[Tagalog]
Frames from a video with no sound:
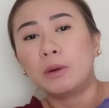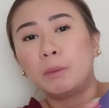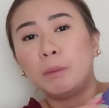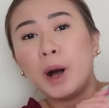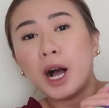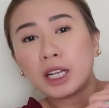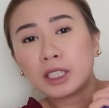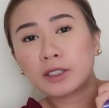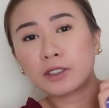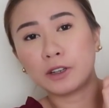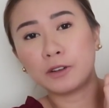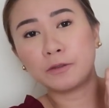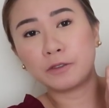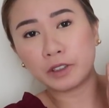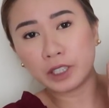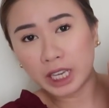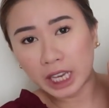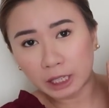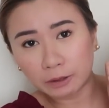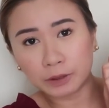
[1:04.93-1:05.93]
box of
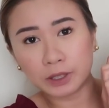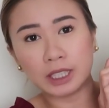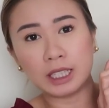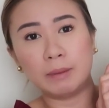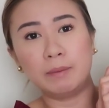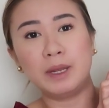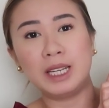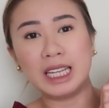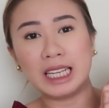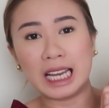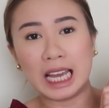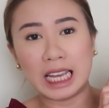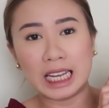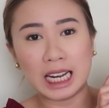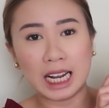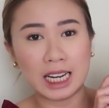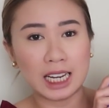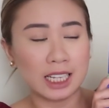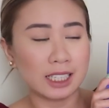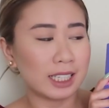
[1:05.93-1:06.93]
gifts na
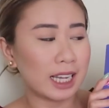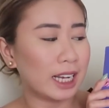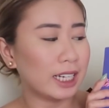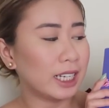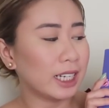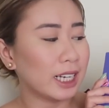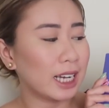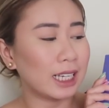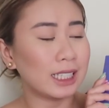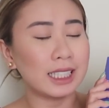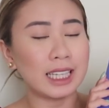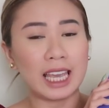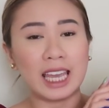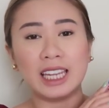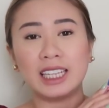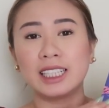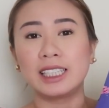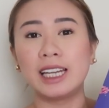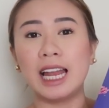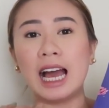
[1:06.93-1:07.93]
binigay ng Lazada guys
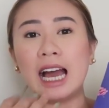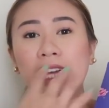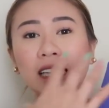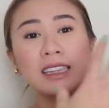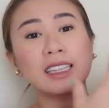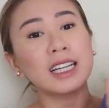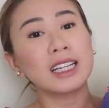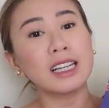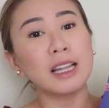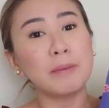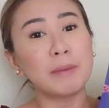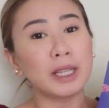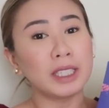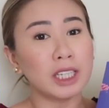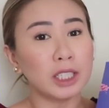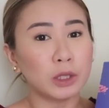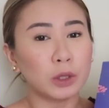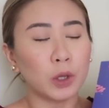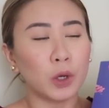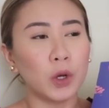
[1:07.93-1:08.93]
and lahat ng
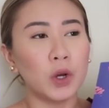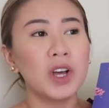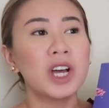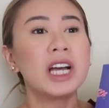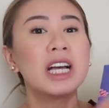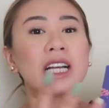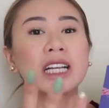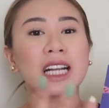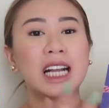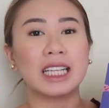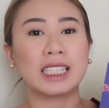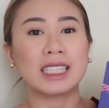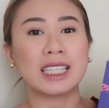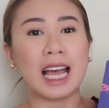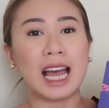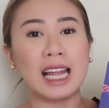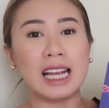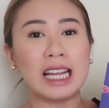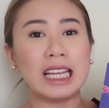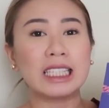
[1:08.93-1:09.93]
laman nito
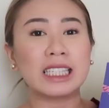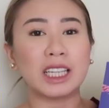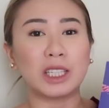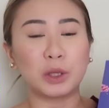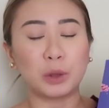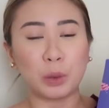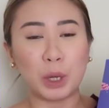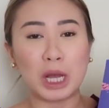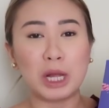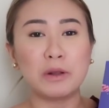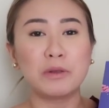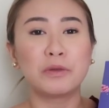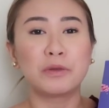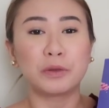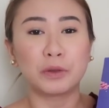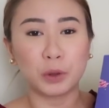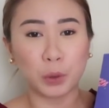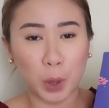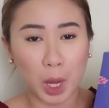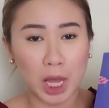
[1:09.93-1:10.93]
kasali sa
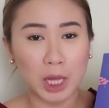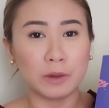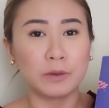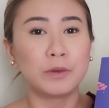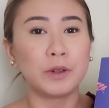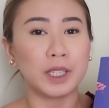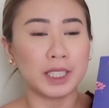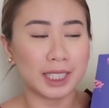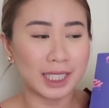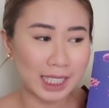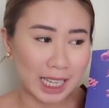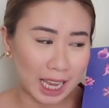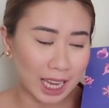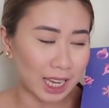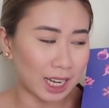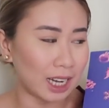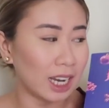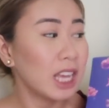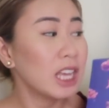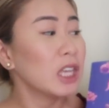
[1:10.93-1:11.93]
12-12
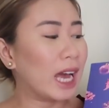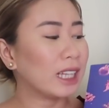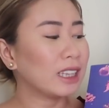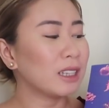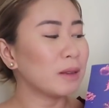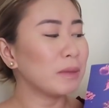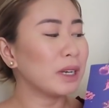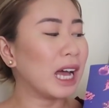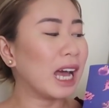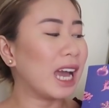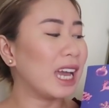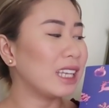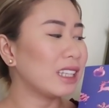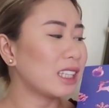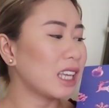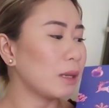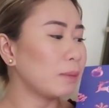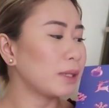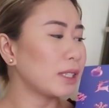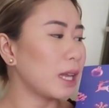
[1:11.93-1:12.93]
sale. Lahat ng mga
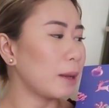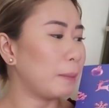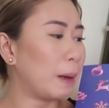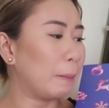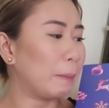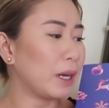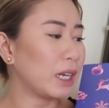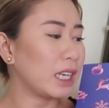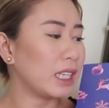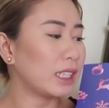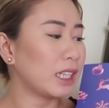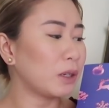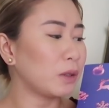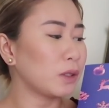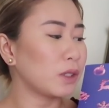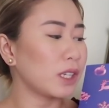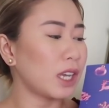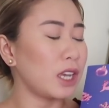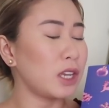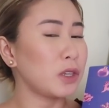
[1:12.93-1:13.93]
items na ipapakita
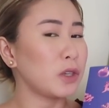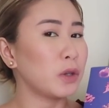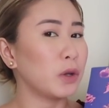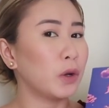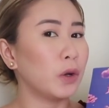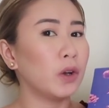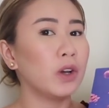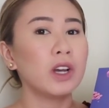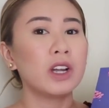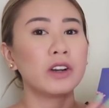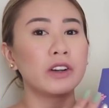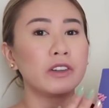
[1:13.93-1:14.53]
ko sa inyo,